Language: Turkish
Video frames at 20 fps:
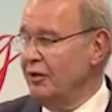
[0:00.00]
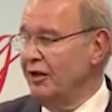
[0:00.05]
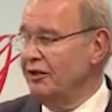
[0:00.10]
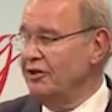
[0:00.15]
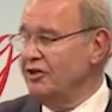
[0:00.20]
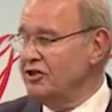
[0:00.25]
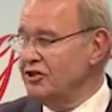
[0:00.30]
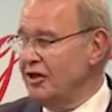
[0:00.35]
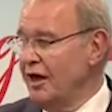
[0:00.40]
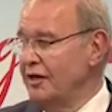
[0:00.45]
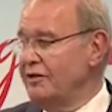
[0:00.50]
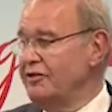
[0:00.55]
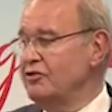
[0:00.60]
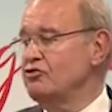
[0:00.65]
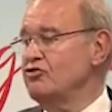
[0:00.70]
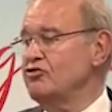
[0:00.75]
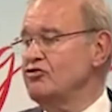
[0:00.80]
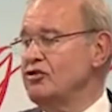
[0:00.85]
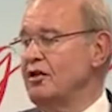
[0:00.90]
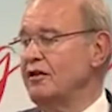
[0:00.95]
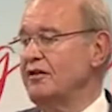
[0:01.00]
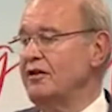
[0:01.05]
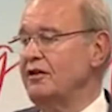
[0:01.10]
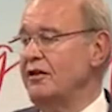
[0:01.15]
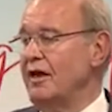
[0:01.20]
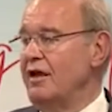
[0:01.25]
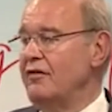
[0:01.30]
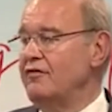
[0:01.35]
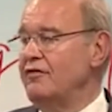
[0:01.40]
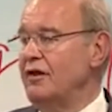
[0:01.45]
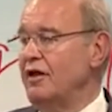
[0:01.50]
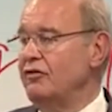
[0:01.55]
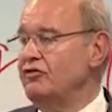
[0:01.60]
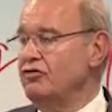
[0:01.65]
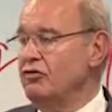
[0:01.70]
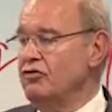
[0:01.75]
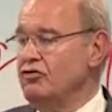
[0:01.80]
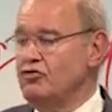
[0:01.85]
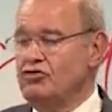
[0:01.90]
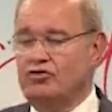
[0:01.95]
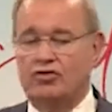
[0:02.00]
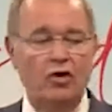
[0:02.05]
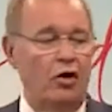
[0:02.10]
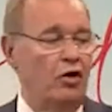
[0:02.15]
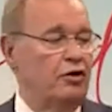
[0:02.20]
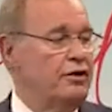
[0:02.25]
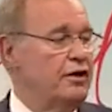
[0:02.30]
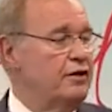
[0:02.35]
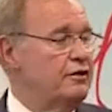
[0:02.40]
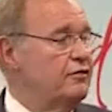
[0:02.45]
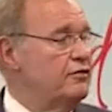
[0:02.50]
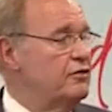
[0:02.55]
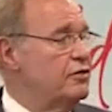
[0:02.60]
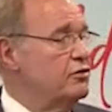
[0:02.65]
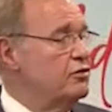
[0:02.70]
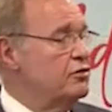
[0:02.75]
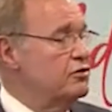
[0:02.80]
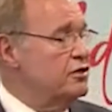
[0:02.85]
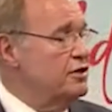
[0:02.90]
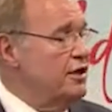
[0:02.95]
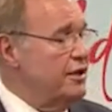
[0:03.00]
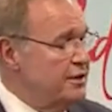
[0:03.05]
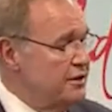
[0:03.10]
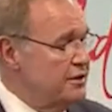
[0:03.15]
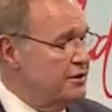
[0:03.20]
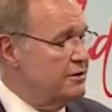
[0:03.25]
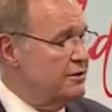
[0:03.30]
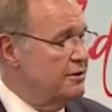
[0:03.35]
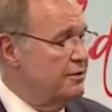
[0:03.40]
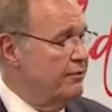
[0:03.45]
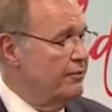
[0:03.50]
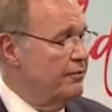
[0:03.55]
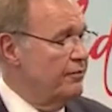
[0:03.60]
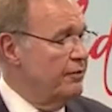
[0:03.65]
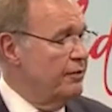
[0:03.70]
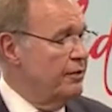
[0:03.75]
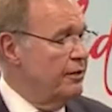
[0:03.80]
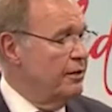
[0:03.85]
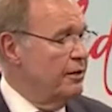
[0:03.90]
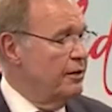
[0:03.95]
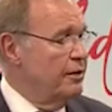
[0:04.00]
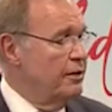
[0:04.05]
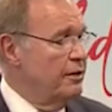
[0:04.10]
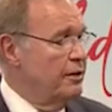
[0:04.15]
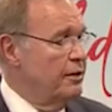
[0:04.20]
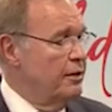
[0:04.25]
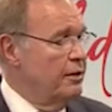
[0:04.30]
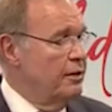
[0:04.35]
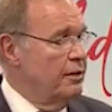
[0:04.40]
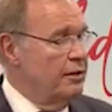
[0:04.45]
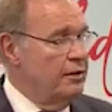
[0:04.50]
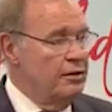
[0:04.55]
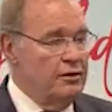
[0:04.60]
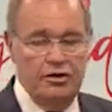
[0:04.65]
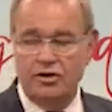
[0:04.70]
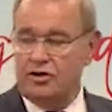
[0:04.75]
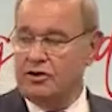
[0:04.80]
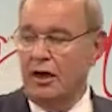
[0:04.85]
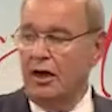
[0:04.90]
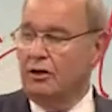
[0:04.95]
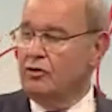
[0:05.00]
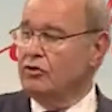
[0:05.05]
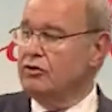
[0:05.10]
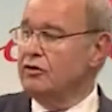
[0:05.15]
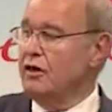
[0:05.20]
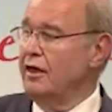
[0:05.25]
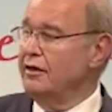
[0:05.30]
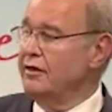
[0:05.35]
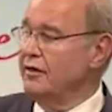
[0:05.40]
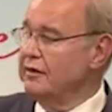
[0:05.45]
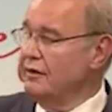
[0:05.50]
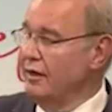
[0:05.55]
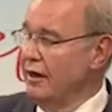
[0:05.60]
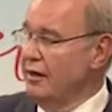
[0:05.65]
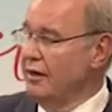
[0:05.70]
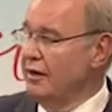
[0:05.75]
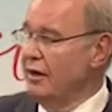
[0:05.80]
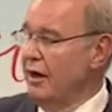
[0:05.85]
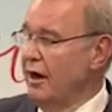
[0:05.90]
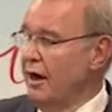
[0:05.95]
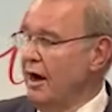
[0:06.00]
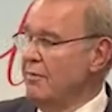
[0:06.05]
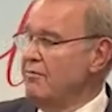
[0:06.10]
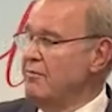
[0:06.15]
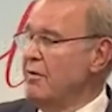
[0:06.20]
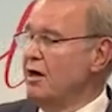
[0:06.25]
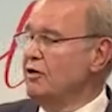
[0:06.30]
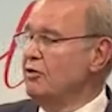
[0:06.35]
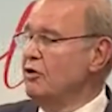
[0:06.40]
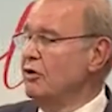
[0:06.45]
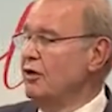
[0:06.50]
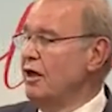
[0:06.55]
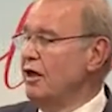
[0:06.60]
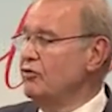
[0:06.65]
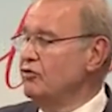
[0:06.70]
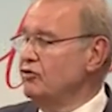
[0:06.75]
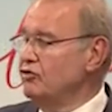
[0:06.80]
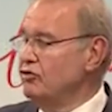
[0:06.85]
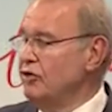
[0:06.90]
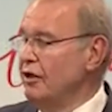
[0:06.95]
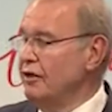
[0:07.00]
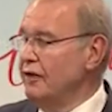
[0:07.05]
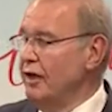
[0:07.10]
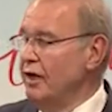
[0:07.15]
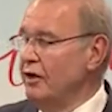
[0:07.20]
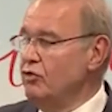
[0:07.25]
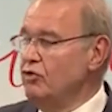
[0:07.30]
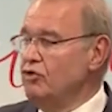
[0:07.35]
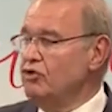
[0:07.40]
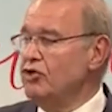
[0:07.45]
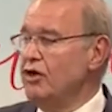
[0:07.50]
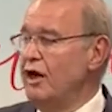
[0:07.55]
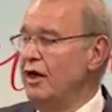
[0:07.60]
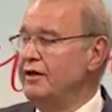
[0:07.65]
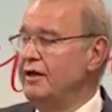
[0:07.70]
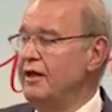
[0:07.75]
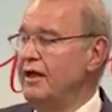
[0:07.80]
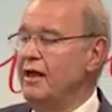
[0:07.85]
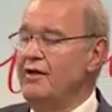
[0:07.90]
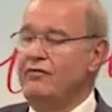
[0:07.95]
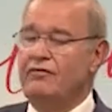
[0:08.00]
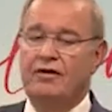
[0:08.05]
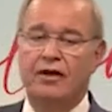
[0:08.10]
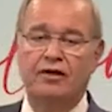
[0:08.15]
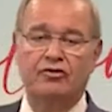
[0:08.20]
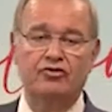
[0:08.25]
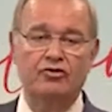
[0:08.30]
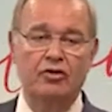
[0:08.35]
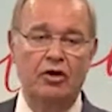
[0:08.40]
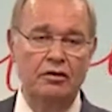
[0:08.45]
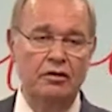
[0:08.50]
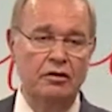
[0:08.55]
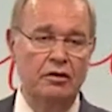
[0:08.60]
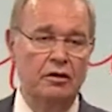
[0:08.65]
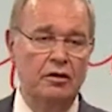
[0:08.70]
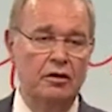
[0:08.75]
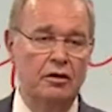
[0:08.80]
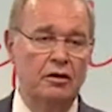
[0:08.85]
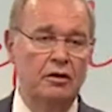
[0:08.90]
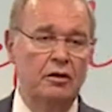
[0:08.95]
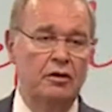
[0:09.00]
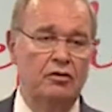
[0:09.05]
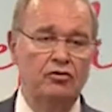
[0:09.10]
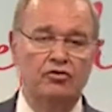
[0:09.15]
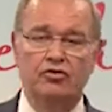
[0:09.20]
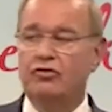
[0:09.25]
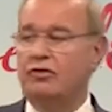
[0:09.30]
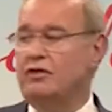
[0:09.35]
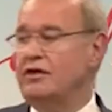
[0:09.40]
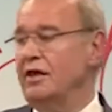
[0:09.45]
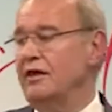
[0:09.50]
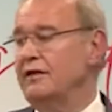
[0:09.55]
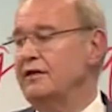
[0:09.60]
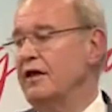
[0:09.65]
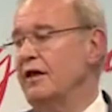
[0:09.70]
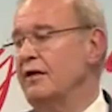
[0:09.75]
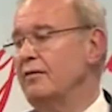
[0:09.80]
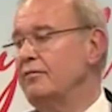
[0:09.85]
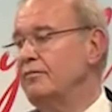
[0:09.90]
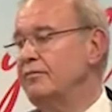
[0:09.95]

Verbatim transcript: olan işgalci Rusya'da da enflasyon %17,8. İşgal Ukrayna'da, ambargolar Rusya'da, 3 haneli enflasyon Türkiye'de.